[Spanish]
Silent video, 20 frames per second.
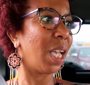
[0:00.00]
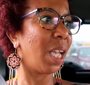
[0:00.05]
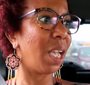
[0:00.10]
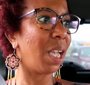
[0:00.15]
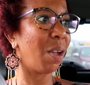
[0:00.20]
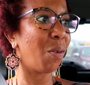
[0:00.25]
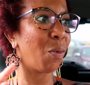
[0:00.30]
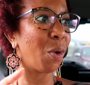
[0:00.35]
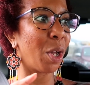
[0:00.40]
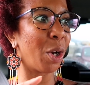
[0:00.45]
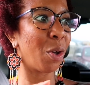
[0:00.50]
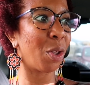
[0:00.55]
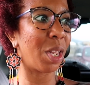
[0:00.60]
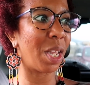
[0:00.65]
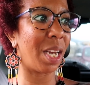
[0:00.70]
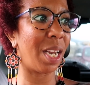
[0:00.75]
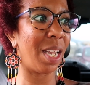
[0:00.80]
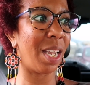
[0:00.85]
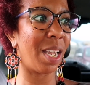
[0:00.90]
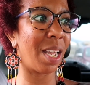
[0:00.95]
Y bueno,
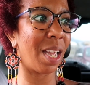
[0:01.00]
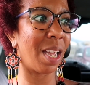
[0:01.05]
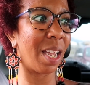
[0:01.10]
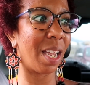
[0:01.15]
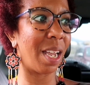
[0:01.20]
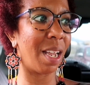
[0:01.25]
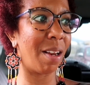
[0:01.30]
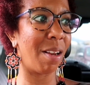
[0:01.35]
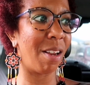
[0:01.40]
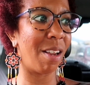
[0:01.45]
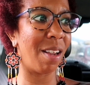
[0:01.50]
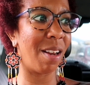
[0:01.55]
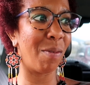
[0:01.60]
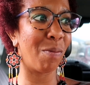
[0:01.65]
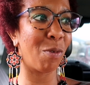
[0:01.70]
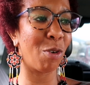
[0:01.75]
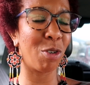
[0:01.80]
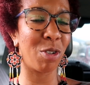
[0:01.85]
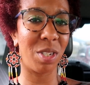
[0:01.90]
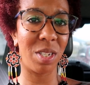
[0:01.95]
tenía el
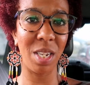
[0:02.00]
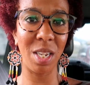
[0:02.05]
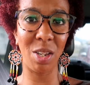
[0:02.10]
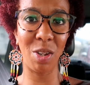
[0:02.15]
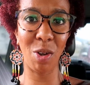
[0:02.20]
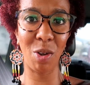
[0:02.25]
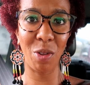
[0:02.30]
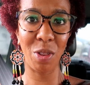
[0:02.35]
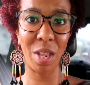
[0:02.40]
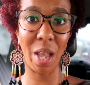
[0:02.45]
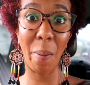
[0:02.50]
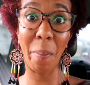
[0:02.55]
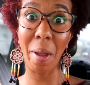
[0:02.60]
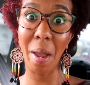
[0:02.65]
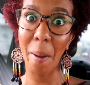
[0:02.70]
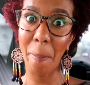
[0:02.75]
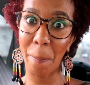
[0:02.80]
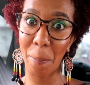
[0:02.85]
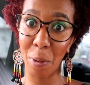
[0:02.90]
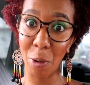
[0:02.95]
bolsito de
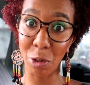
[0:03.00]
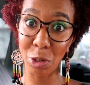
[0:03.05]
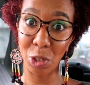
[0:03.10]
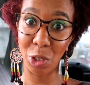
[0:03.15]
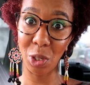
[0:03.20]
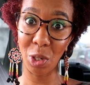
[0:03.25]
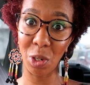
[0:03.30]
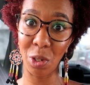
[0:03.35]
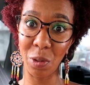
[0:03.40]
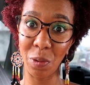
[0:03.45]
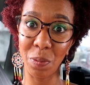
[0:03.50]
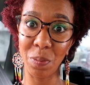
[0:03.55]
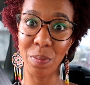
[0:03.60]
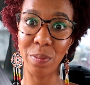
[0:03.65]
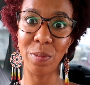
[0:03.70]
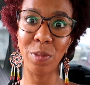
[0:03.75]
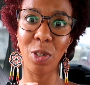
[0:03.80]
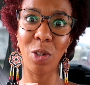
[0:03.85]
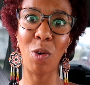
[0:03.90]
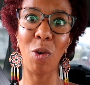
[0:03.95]
mi esposo
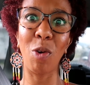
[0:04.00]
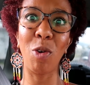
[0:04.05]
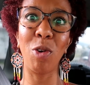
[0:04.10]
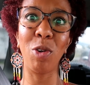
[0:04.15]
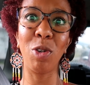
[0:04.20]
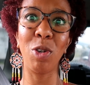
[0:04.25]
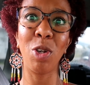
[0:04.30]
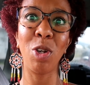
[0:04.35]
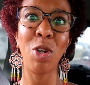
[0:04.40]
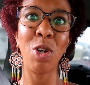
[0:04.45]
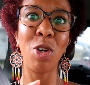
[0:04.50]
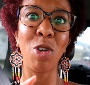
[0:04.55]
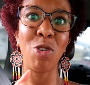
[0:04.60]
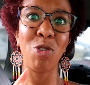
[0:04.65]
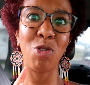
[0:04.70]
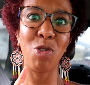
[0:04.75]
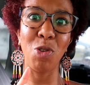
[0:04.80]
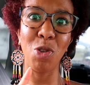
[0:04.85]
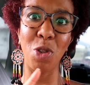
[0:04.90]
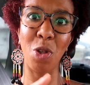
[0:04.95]
con
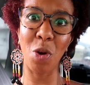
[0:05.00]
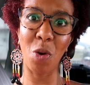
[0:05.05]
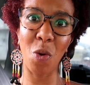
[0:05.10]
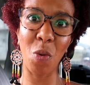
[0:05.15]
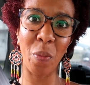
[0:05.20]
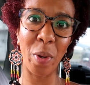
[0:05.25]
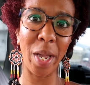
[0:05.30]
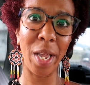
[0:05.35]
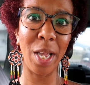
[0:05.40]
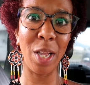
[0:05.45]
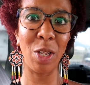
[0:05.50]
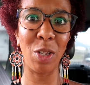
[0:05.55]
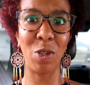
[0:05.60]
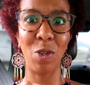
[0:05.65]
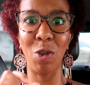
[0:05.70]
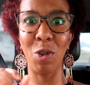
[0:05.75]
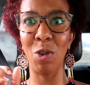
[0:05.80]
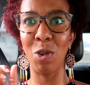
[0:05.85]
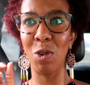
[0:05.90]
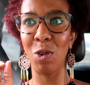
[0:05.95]
sus
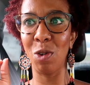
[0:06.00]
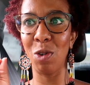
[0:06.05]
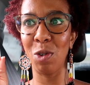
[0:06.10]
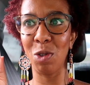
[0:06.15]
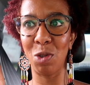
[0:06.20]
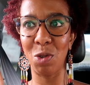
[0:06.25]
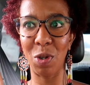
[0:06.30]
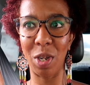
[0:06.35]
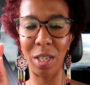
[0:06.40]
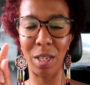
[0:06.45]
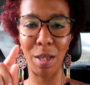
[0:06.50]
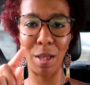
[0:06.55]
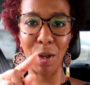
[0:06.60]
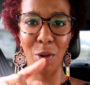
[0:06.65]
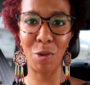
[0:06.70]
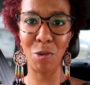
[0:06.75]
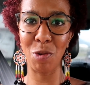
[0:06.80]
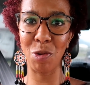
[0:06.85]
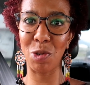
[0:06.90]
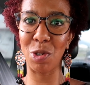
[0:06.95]
documentos, su carta de
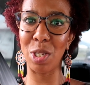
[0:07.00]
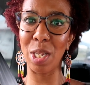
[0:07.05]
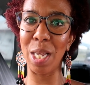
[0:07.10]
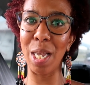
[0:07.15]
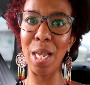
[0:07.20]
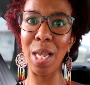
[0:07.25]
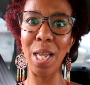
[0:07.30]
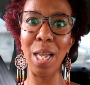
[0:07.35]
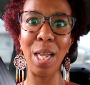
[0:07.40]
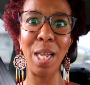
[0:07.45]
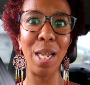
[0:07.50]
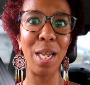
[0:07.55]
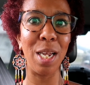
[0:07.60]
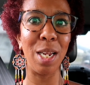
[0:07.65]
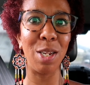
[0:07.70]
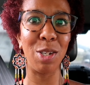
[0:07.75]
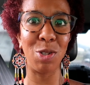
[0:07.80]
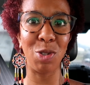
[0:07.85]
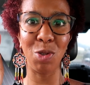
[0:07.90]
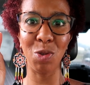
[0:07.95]

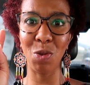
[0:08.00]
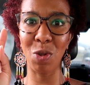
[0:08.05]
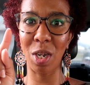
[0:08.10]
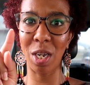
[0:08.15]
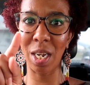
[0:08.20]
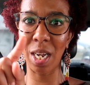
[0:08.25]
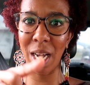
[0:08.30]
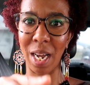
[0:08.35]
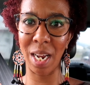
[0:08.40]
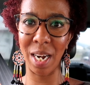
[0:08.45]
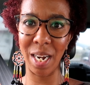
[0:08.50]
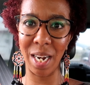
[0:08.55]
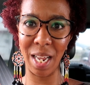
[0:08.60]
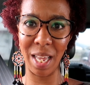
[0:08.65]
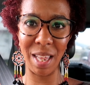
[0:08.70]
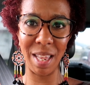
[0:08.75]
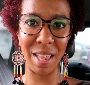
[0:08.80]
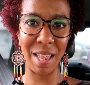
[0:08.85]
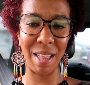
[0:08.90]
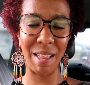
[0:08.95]
conducir, su
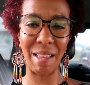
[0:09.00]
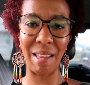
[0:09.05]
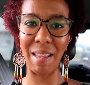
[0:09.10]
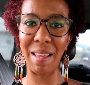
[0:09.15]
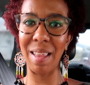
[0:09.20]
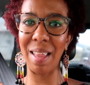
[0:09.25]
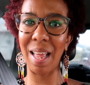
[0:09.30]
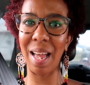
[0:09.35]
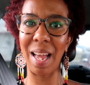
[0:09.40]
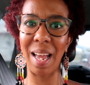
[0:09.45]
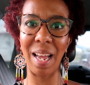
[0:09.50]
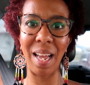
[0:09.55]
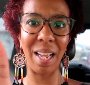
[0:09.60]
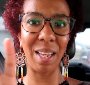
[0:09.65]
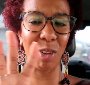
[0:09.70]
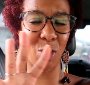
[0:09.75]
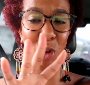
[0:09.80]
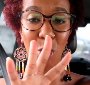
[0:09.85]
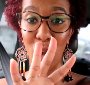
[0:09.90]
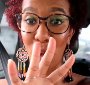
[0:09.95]
carnet de
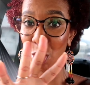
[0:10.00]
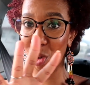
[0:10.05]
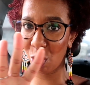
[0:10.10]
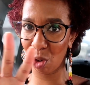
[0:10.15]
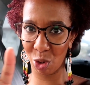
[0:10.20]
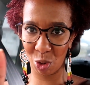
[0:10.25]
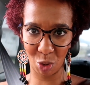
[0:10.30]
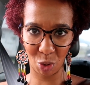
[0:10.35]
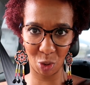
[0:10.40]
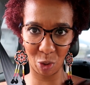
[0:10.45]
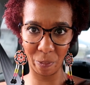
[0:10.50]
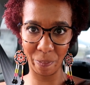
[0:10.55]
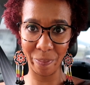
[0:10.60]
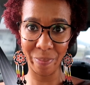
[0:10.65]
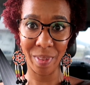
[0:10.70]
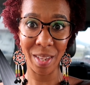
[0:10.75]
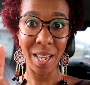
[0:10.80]
identidad, todo, todo, todo.